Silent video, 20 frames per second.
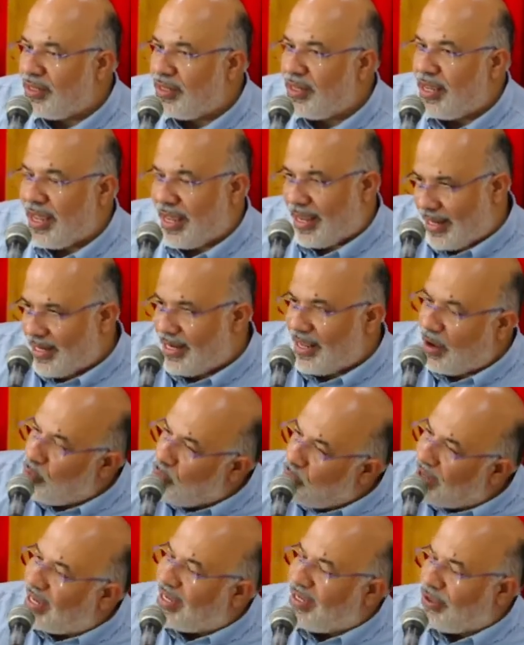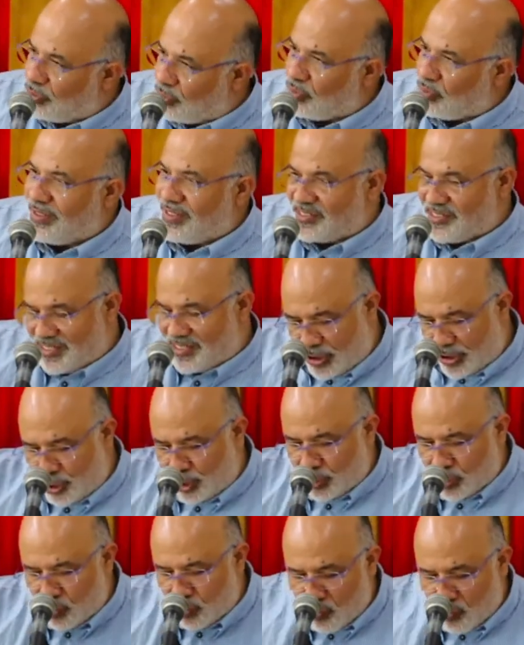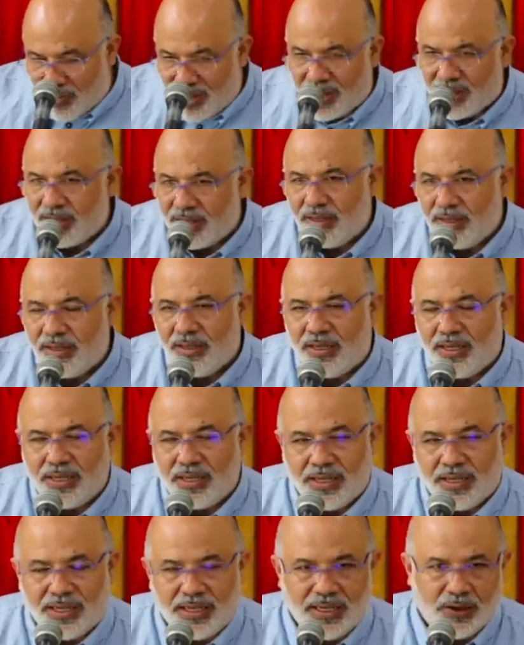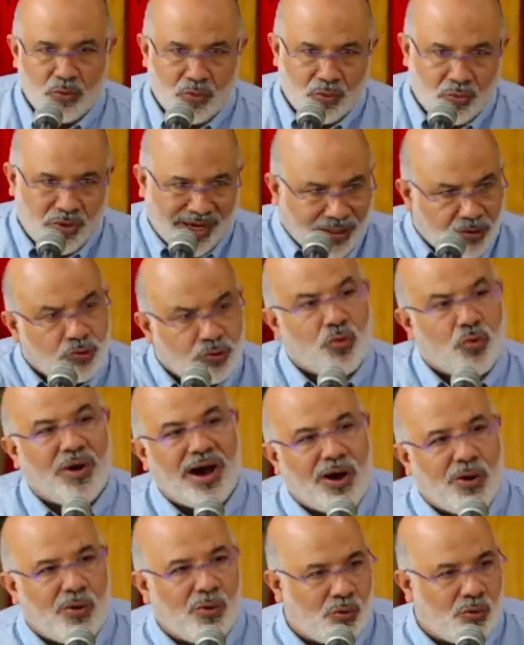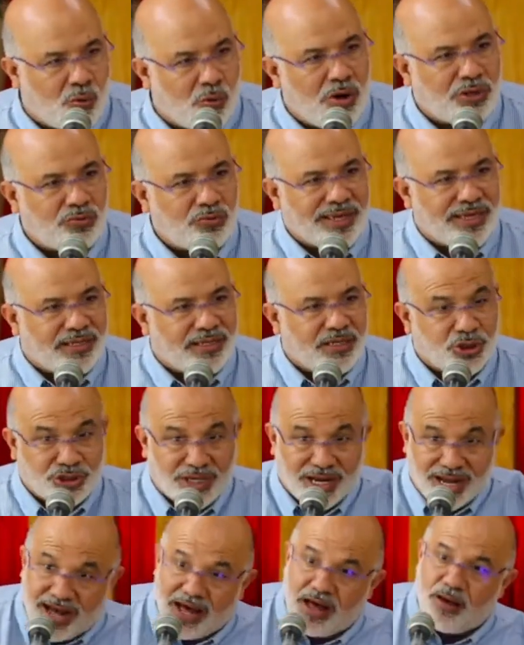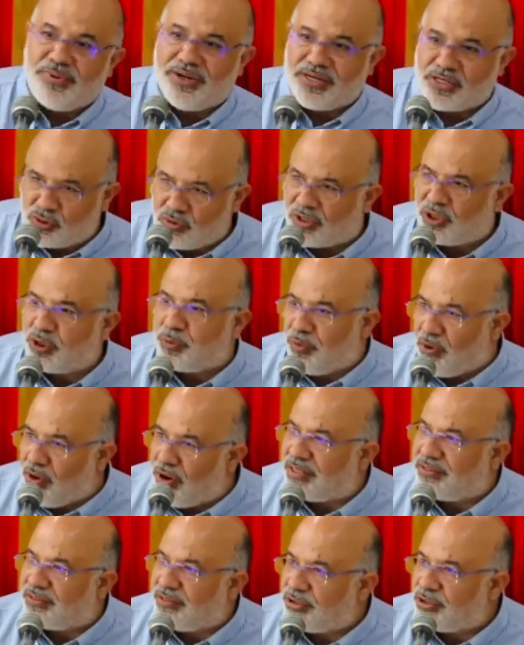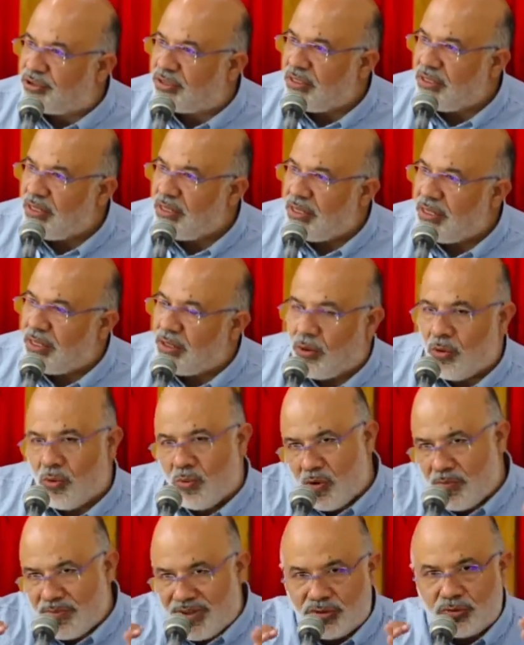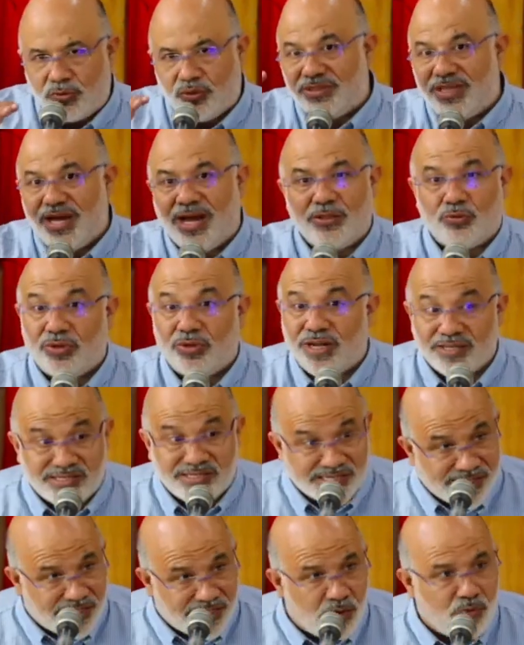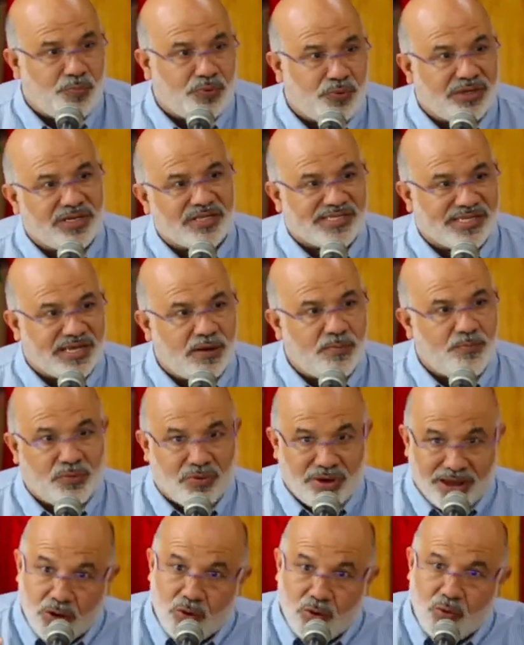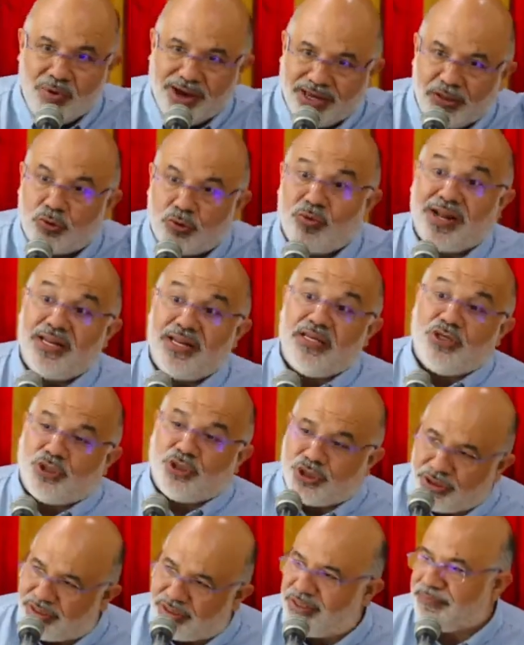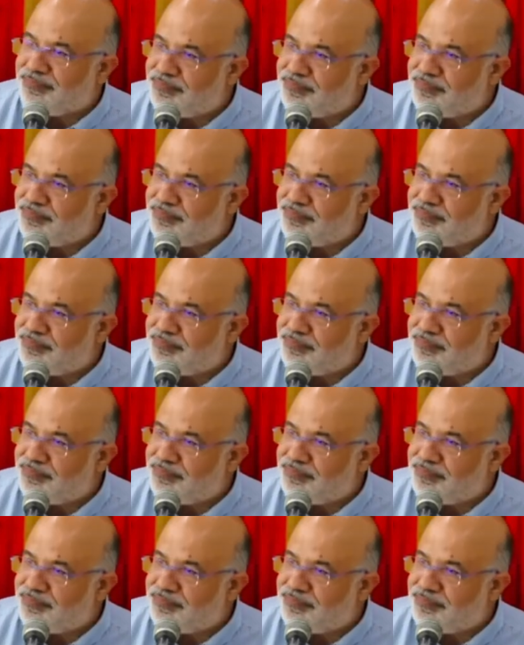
ele é um rito, existe uma, é um ritual quando a igreja abre as suas portas. O momento da adoração, por exemplo, é uma ritualística.